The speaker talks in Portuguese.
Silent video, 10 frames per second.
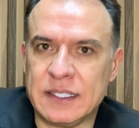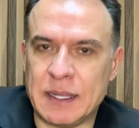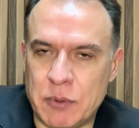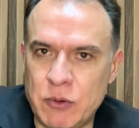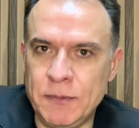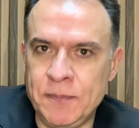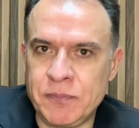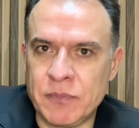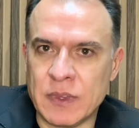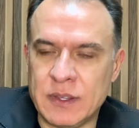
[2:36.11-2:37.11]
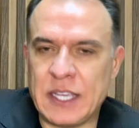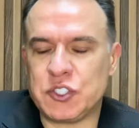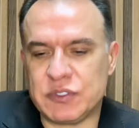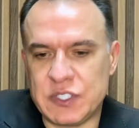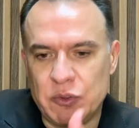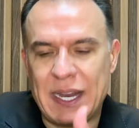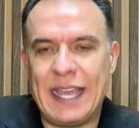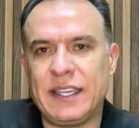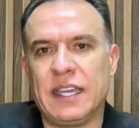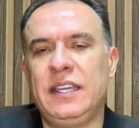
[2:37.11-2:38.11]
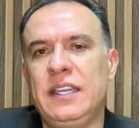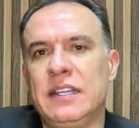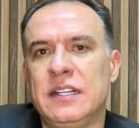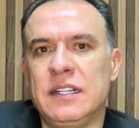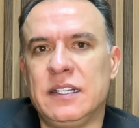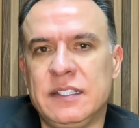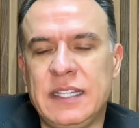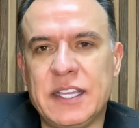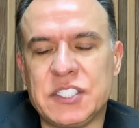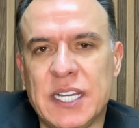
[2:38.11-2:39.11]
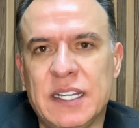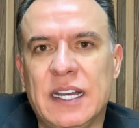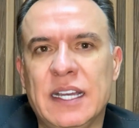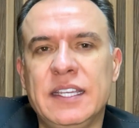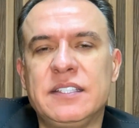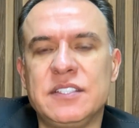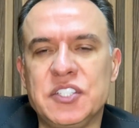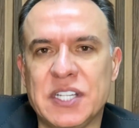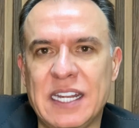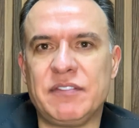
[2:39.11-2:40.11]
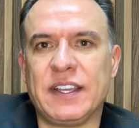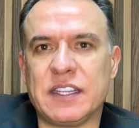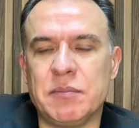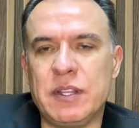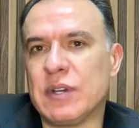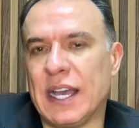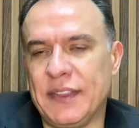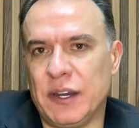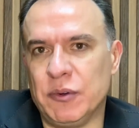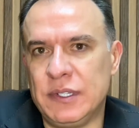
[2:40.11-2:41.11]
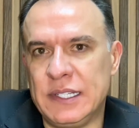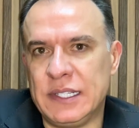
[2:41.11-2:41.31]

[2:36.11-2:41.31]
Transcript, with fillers: Tá bom? Deixa o seu like aí, deixa aí, se inscreva aí também no canal.